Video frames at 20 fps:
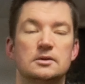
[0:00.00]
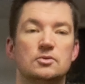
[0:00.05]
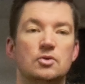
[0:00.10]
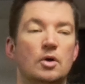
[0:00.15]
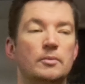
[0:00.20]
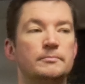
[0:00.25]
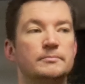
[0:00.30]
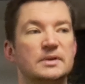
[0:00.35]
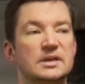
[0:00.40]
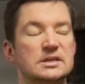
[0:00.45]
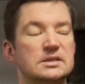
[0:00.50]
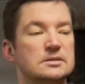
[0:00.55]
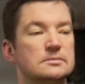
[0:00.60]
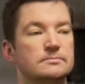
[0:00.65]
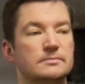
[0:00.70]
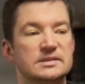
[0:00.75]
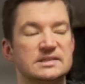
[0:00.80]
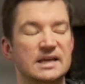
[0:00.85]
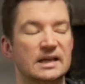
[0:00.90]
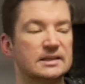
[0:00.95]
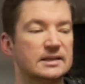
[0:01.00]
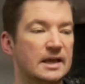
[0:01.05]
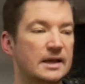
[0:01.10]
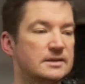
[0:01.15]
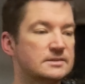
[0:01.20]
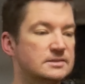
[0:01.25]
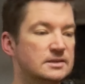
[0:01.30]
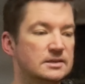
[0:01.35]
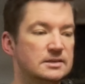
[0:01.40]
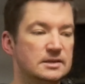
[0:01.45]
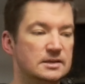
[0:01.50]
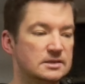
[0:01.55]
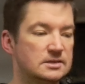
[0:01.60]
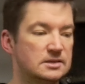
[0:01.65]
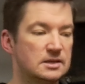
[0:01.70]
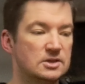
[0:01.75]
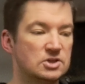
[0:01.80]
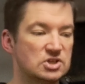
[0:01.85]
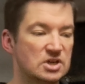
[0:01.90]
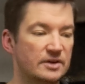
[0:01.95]
komm, ich, es hat keinen Sinn,
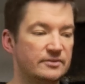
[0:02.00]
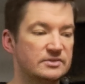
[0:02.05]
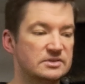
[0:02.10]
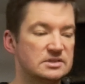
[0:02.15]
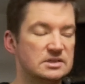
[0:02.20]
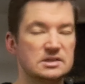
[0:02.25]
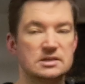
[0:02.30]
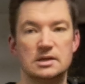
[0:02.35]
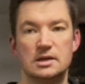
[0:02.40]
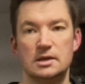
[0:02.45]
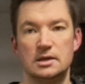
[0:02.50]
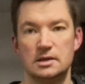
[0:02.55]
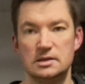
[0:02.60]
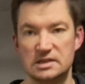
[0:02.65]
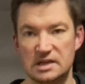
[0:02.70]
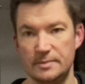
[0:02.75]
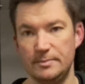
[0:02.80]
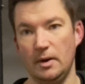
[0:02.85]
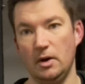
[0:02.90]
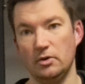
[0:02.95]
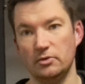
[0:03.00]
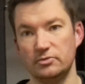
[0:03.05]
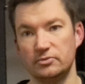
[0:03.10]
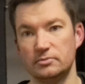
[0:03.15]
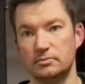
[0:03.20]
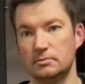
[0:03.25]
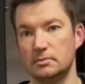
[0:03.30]
ich, ich schaffe es nicht, ich gebe auf.